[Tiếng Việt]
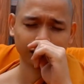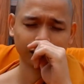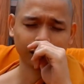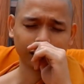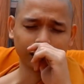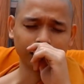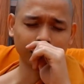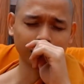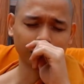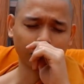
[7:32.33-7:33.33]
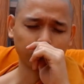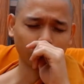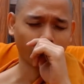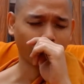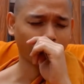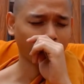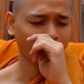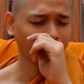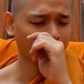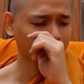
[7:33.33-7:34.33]
là tự nhiên là một
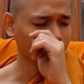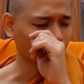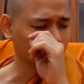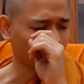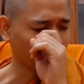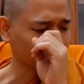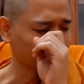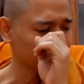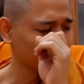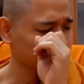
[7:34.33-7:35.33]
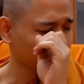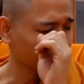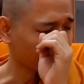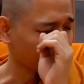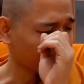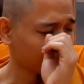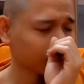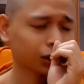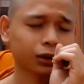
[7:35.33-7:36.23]
loạt một loạt những cái xúc sanh thọ